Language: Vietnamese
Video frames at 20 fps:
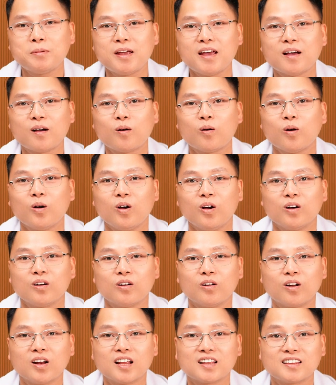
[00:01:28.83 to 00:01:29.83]
theo
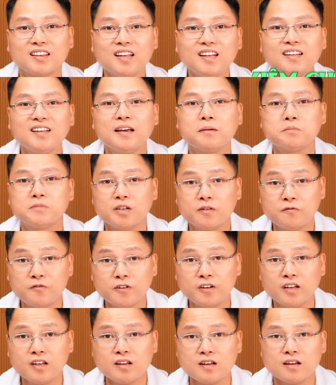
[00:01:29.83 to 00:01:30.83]
đó là tiết kiệm chi
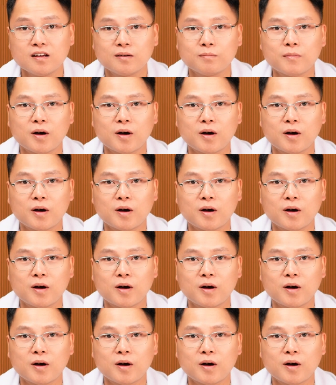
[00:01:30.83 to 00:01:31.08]
phí